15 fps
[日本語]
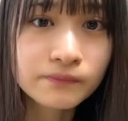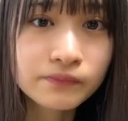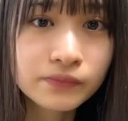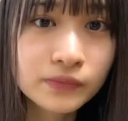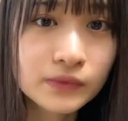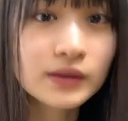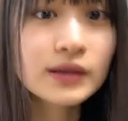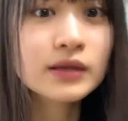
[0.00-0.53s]
ね
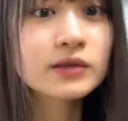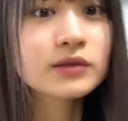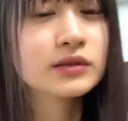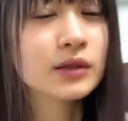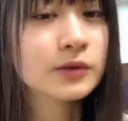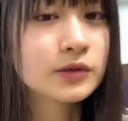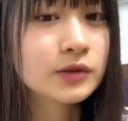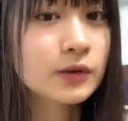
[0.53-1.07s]
ひーくんさんお
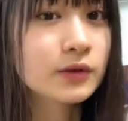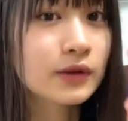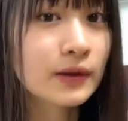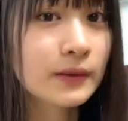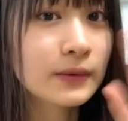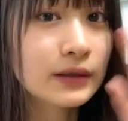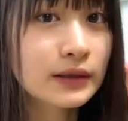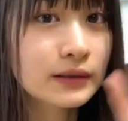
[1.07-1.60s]
仕事頑
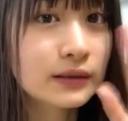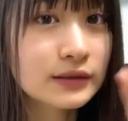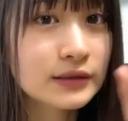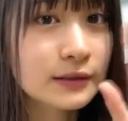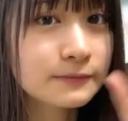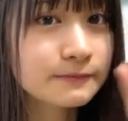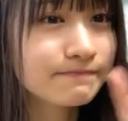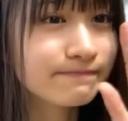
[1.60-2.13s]
張ってください
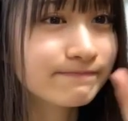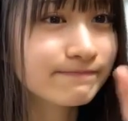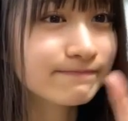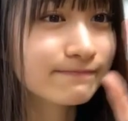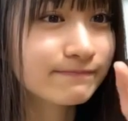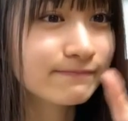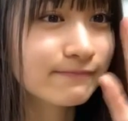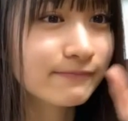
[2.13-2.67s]

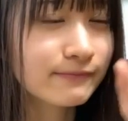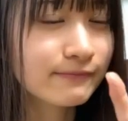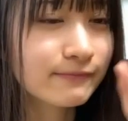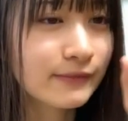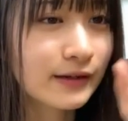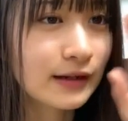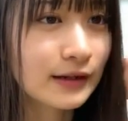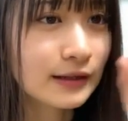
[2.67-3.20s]
あ
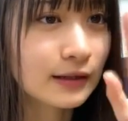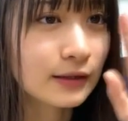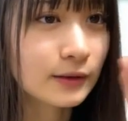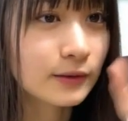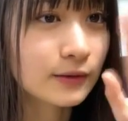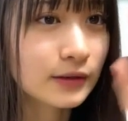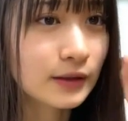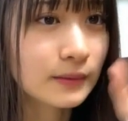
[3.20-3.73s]
りがとう
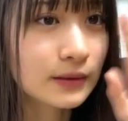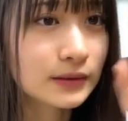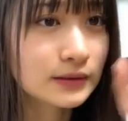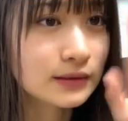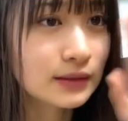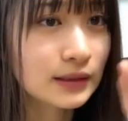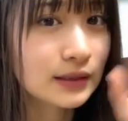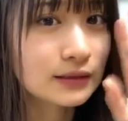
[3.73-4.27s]

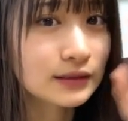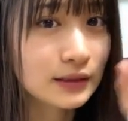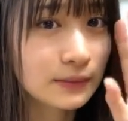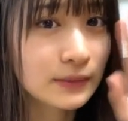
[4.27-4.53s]
ございますいらっしゃいま